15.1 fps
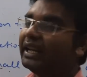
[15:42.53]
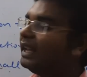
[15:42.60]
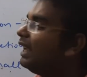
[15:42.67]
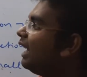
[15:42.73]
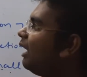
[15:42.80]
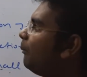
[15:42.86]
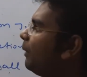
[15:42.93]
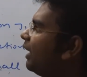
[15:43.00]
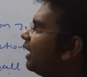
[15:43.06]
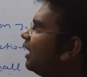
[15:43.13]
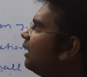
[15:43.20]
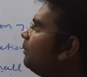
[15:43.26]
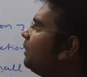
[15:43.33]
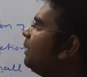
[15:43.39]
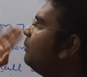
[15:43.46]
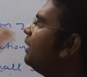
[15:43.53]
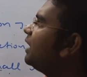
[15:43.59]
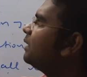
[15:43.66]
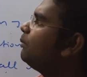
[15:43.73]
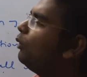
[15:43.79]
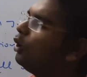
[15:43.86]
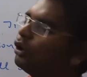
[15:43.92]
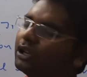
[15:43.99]
यहाँ पर अगर हम रिवर्स
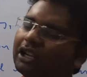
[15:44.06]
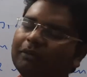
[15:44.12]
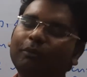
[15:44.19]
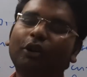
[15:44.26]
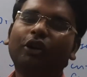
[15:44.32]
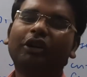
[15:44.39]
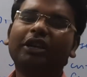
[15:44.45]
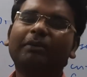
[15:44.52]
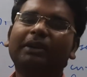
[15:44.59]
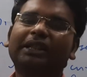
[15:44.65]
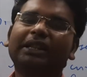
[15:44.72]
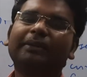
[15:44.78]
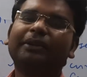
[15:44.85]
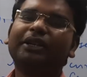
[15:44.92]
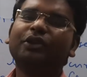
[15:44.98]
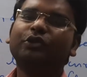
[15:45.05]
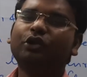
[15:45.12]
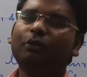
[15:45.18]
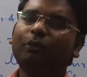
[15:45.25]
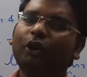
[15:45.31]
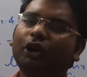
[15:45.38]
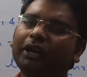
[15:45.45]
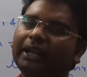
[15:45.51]
ब्लॉकिंग ब्लॉकिंग मतलब किसको
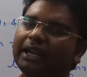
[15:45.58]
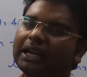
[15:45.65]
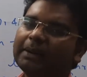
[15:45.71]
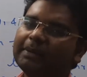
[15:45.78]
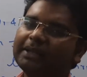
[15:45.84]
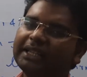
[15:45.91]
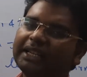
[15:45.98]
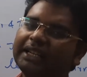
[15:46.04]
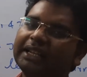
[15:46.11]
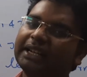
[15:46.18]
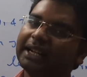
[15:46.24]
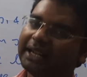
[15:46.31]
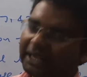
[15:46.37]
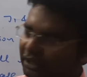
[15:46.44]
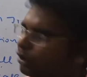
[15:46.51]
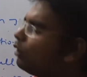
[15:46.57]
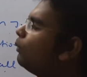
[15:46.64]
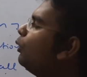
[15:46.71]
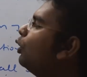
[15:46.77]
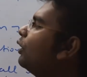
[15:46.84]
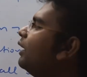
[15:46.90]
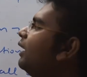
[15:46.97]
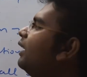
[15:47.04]
ब्लॉक करेगा बताइए करंट को
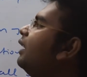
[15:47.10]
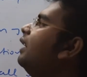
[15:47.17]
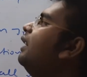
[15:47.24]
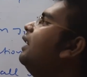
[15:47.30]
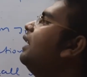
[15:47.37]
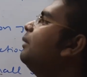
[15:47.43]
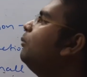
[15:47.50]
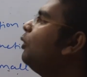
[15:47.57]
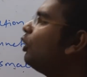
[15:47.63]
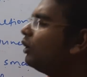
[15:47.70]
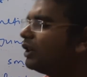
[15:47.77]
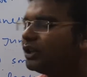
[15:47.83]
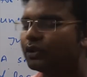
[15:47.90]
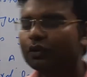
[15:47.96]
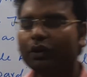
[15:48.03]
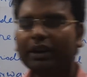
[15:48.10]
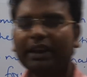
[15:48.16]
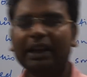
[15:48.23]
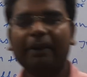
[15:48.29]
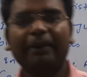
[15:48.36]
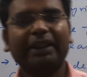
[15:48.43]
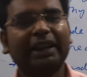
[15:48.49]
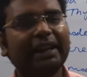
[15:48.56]
ब्लॉक करेगा ब्लॉक किसको
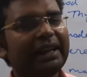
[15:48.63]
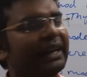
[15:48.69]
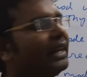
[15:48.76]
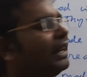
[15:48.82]
करेगा बताइए